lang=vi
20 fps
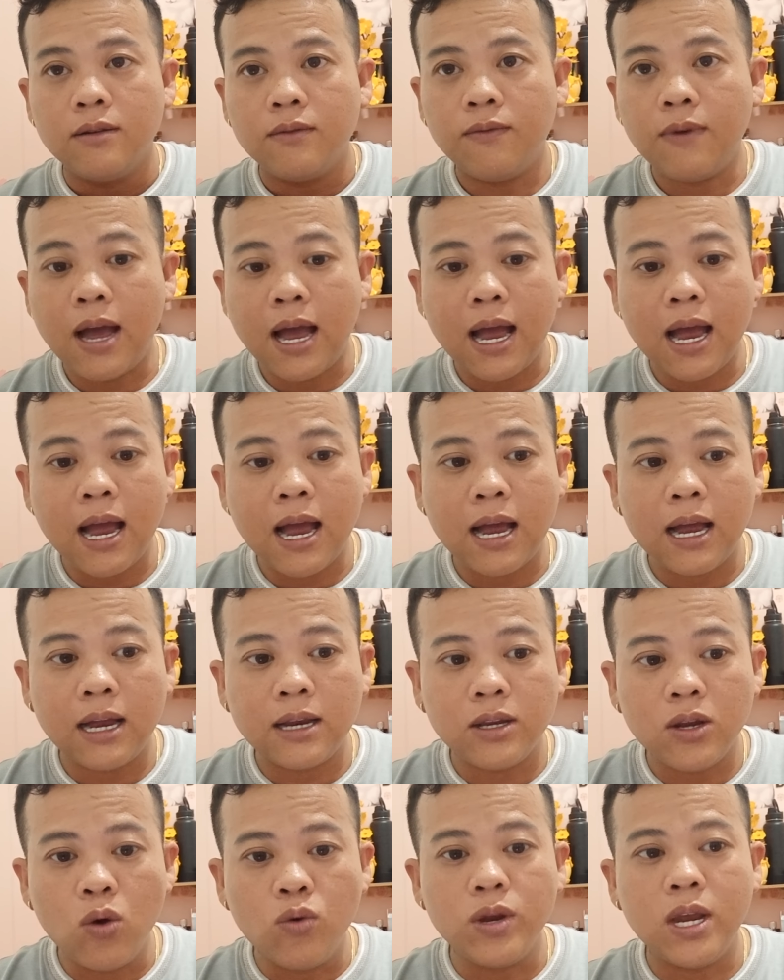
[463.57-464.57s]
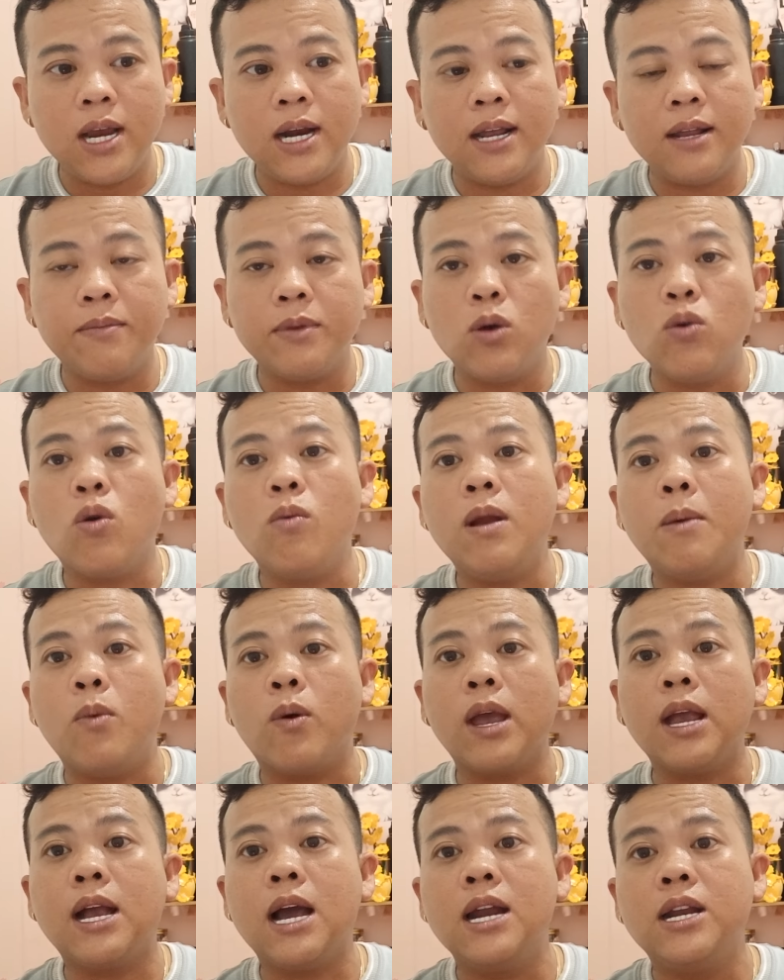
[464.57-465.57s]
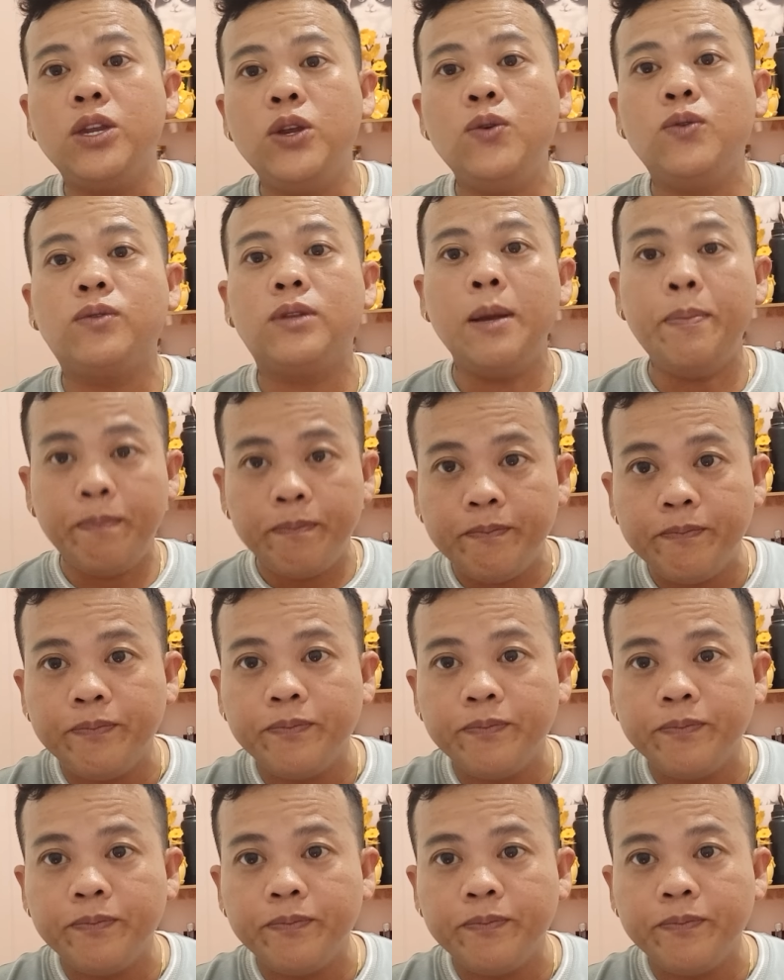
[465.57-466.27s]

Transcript: và dù gì lê thanh tú cũng là một cái kênh youtube